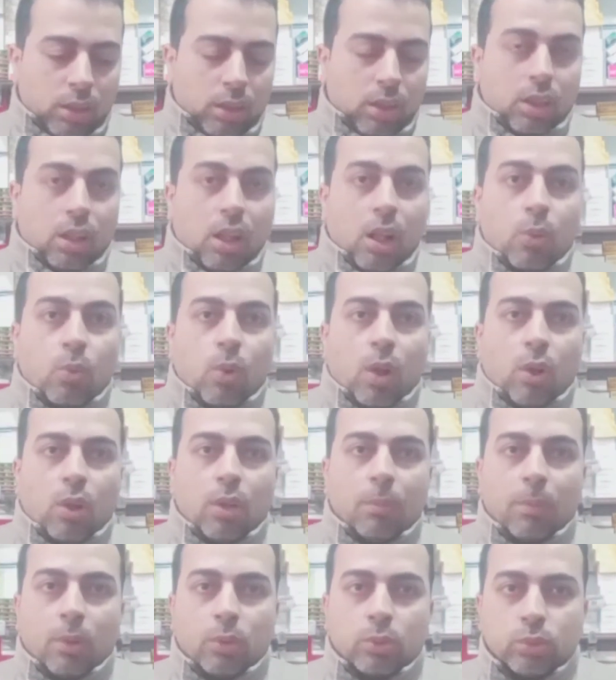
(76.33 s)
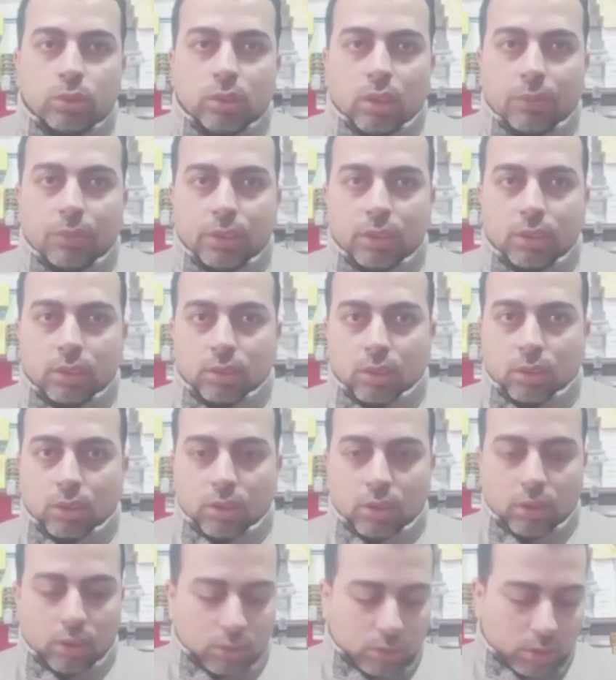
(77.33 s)
آه، اقوى حقن موجوده في
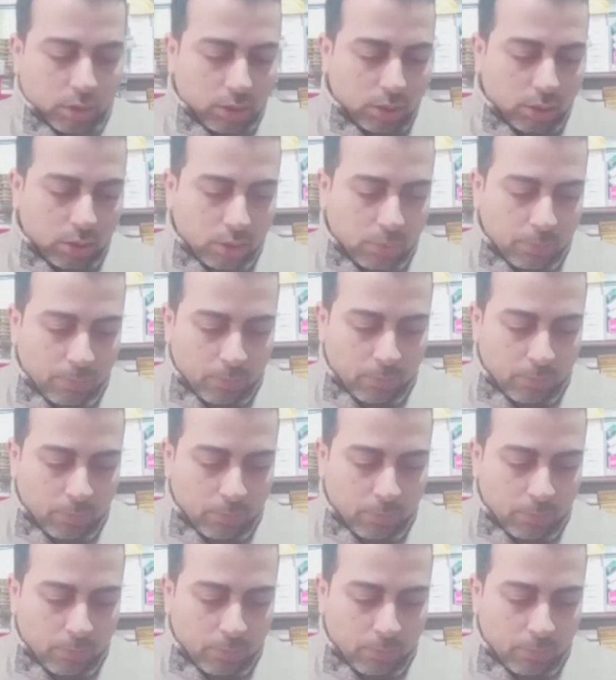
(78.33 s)
الصيدليات هي